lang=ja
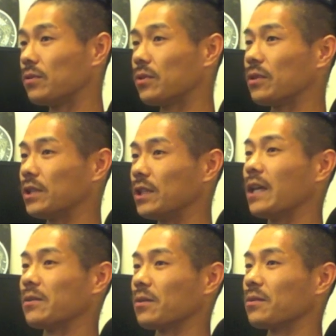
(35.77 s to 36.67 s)
プロに
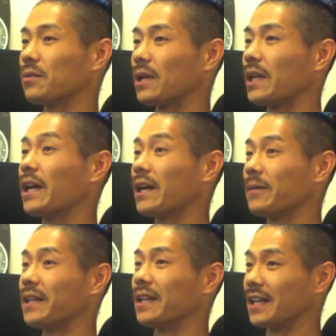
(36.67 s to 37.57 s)
なることか
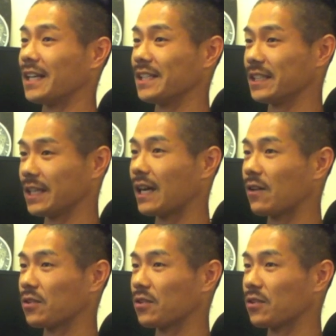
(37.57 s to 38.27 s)
なみたいな感じでかっ